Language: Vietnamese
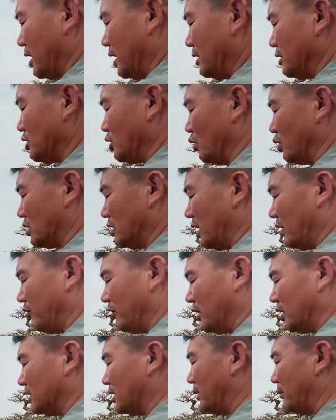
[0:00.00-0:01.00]
tên chủ nhà
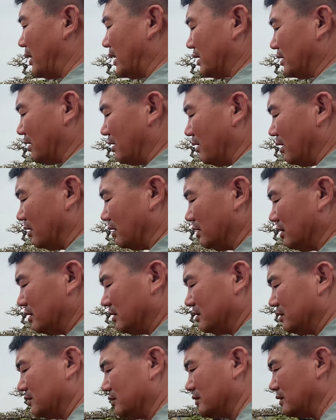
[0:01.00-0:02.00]
vườn là Mạnh Cường.
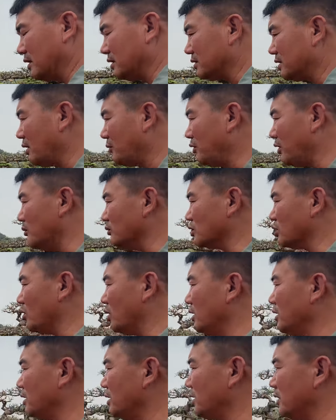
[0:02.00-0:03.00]
Dạ. Vâng, tác phẩm dưới.